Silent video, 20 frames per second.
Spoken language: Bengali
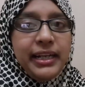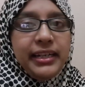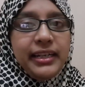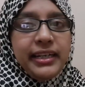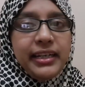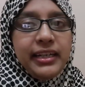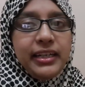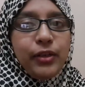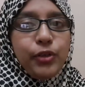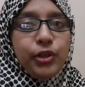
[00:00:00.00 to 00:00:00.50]
কানে
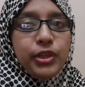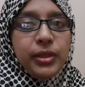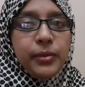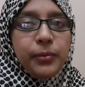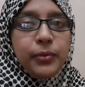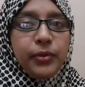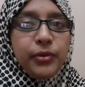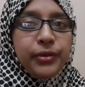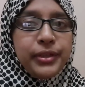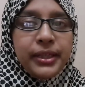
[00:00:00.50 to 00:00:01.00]
কানে কথা
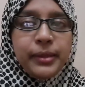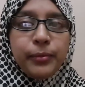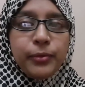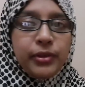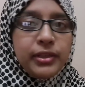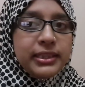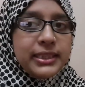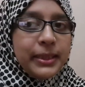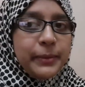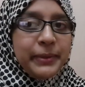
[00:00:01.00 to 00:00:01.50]
বললো কি
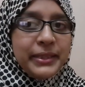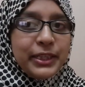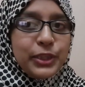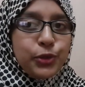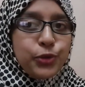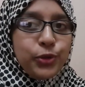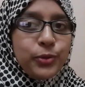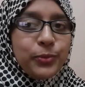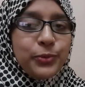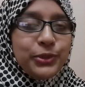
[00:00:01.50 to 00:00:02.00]
বলেছে আমি
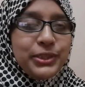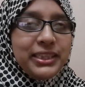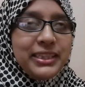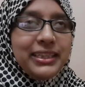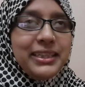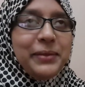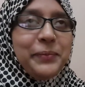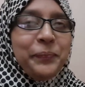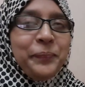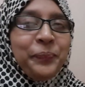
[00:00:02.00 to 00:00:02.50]
কিছুই
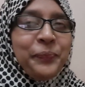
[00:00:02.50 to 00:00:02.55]
বুঝিনি